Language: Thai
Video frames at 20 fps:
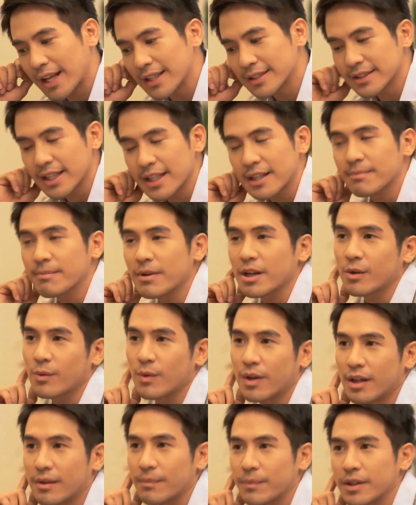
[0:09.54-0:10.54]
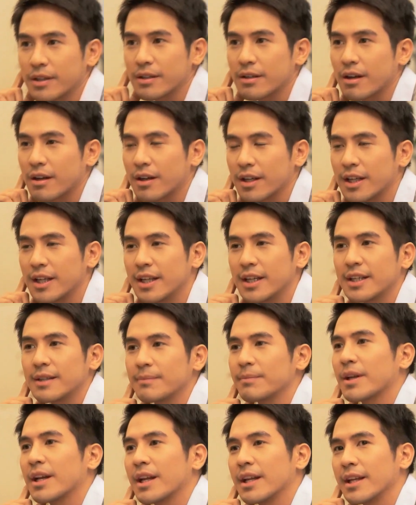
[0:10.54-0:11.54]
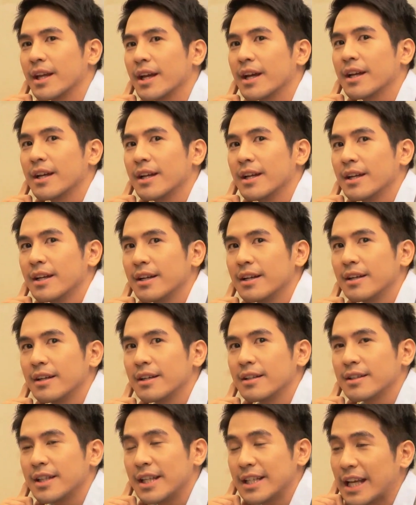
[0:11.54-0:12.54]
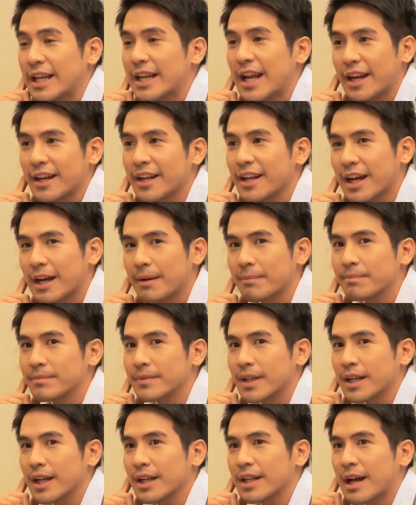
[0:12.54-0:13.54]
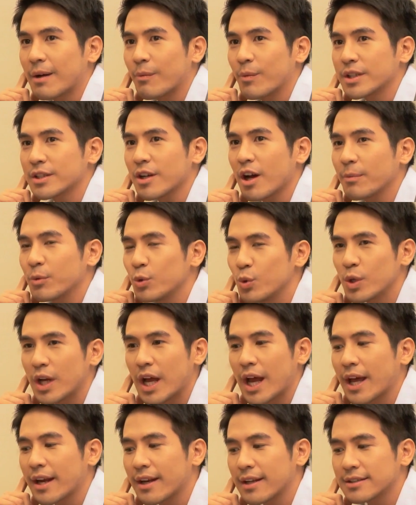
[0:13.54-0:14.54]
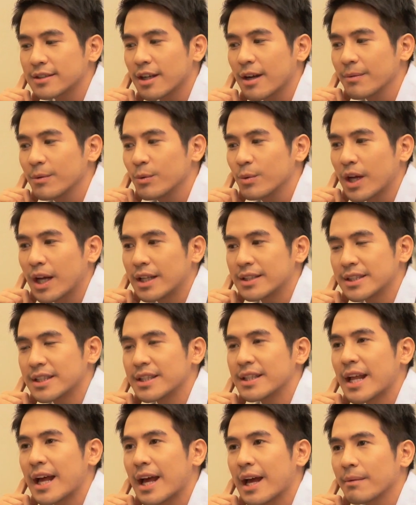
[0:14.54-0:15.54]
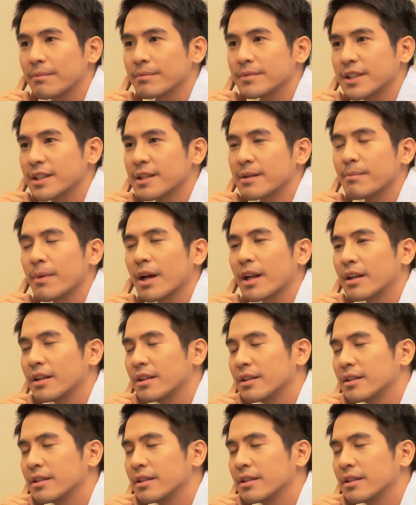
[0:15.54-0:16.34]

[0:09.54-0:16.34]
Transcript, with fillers: ยเส้นมากกว่า เป็นดรออิ่งเป็นอะไรเงี้ยที่ถนัดนะครับ แต่ถ้าถามว่าชอบดูงานนะชอบดูงานสีน้ำ สีน้ำมัน